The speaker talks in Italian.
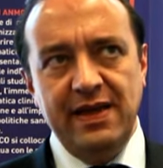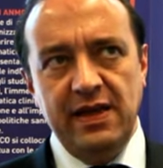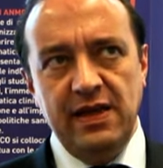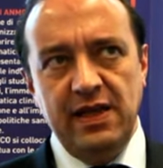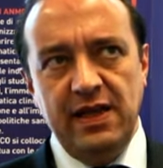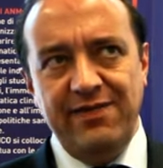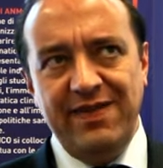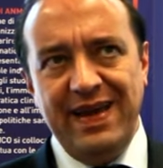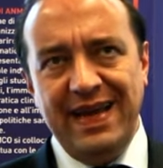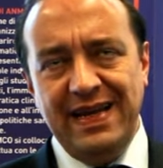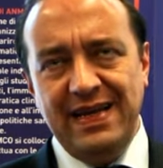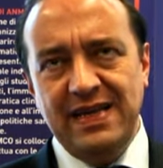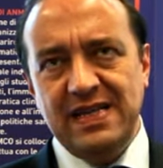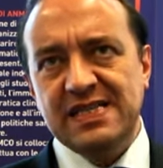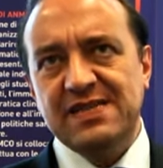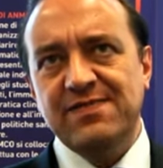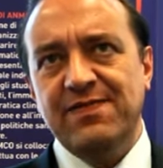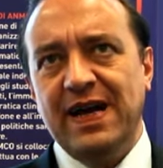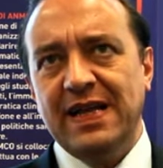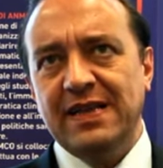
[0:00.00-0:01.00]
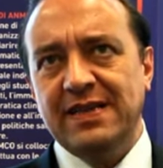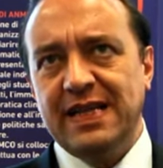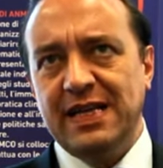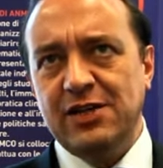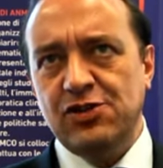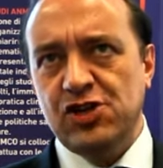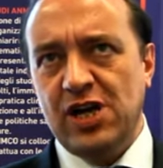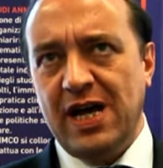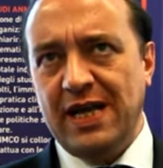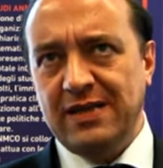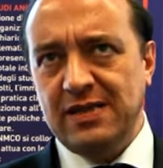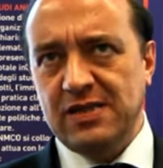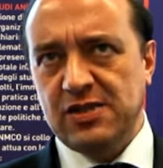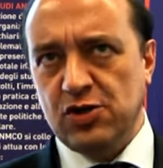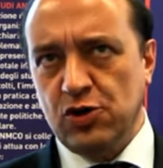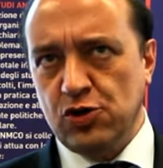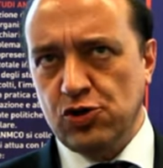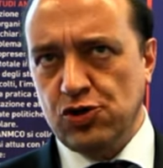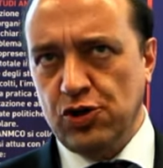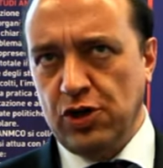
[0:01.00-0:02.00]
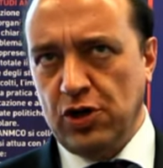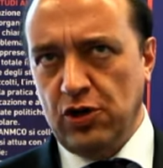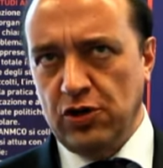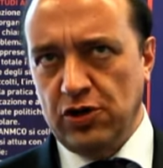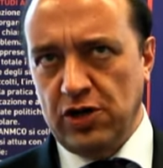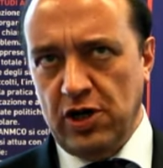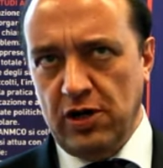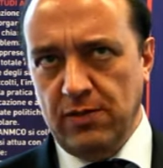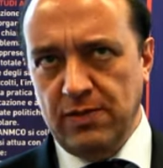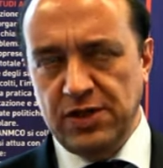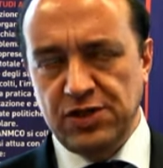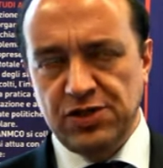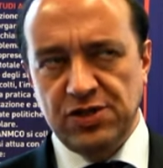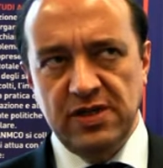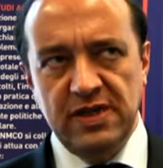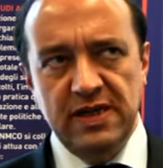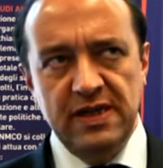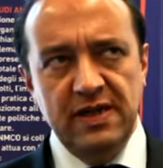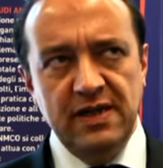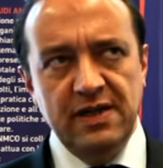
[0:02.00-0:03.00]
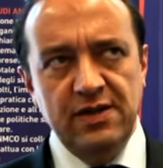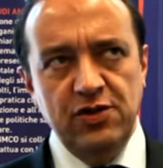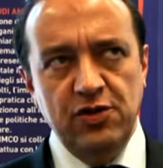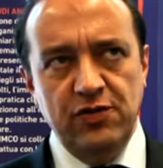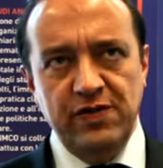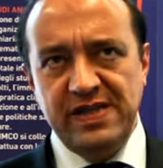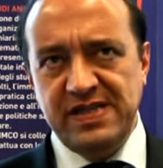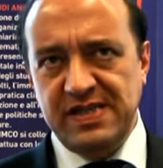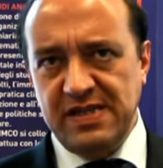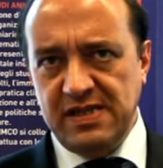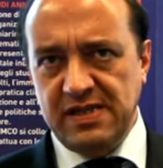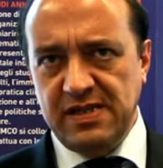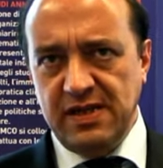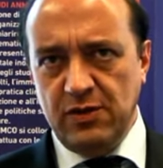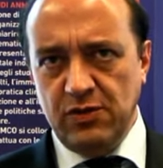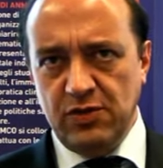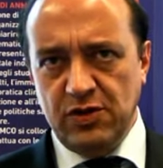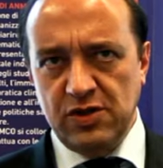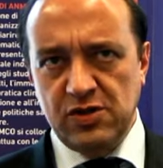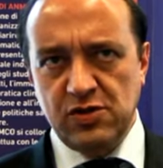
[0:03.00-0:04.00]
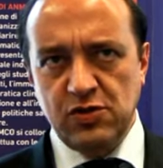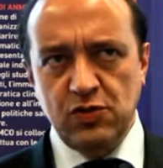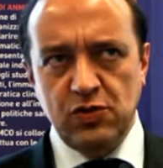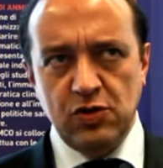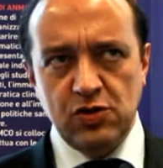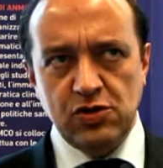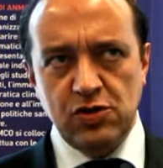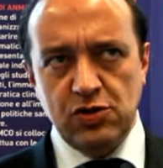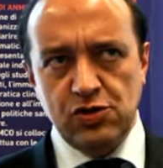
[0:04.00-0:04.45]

i livelli svantaggiati socio-economici. Dove esiste un tessuto